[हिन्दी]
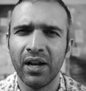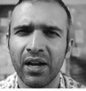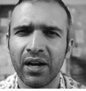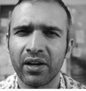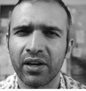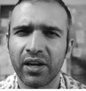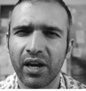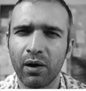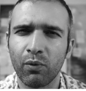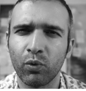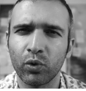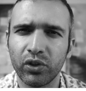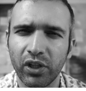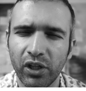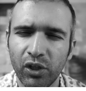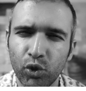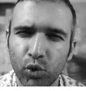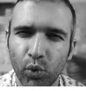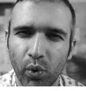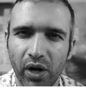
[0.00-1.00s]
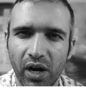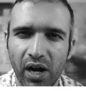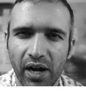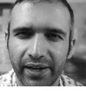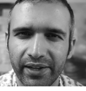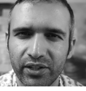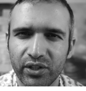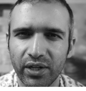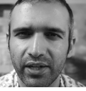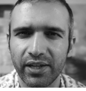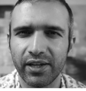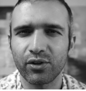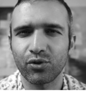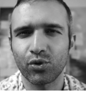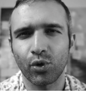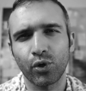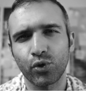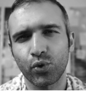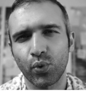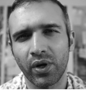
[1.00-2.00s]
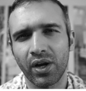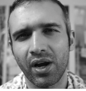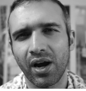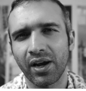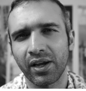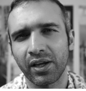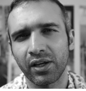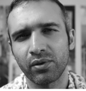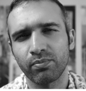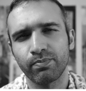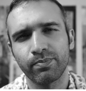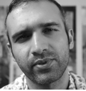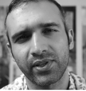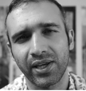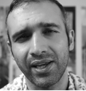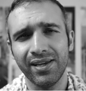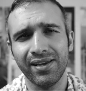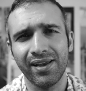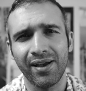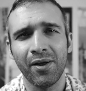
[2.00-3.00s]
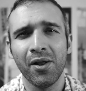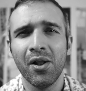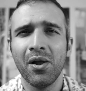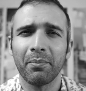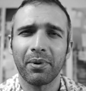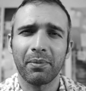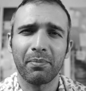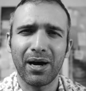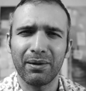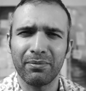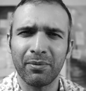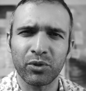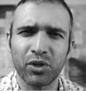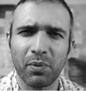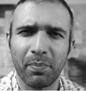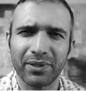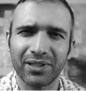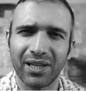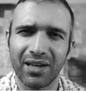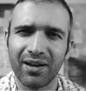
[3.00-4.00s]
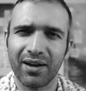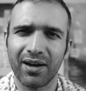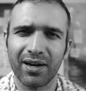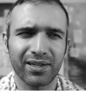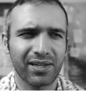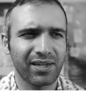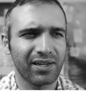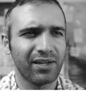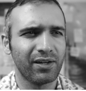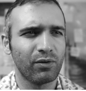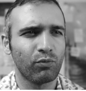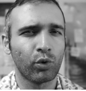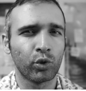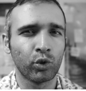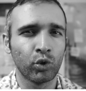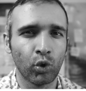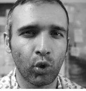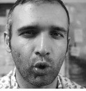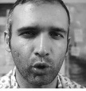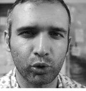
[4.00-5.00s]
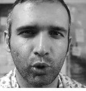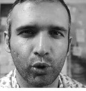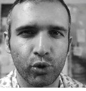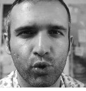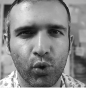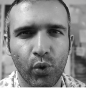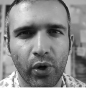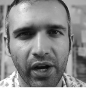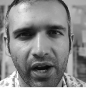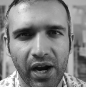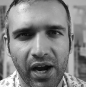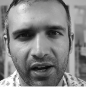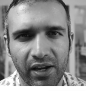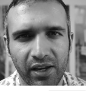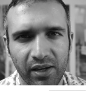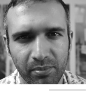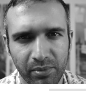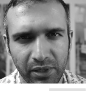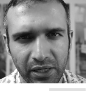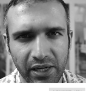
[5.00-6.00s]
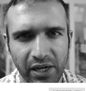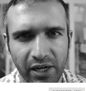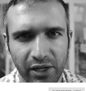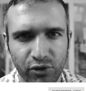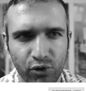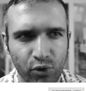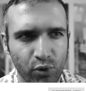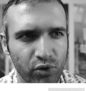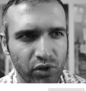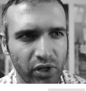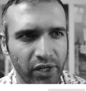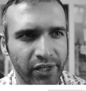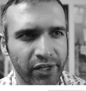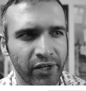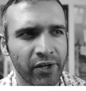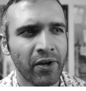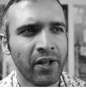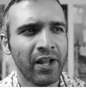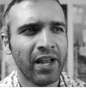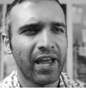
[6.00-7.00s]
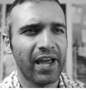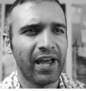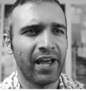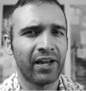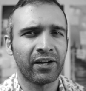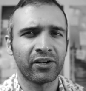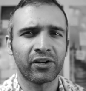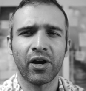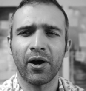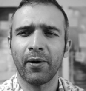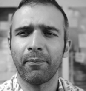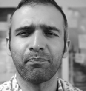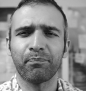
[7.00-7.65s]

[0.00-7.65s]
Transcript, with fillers: है क्या वो तीन चूहे खा के चली या सौ चूहे खा के सही है फिर बाद में मुझे पता लगा कि वो नौ सौ चूहे खा के बिल्ली हज को चली एंड